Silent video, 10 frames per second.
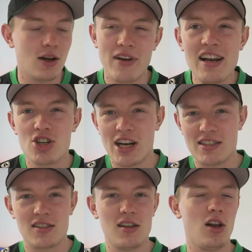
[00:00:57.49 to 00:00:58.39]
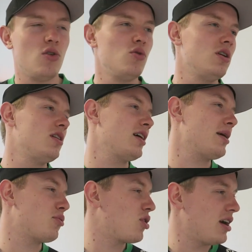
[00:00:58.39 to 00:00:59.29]
auf Englisch heißt es deluded, aber ihr
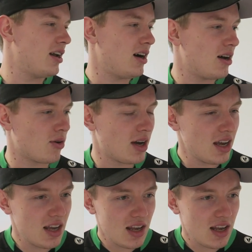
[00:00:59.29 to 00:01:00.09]
habt doch keine Ahnung.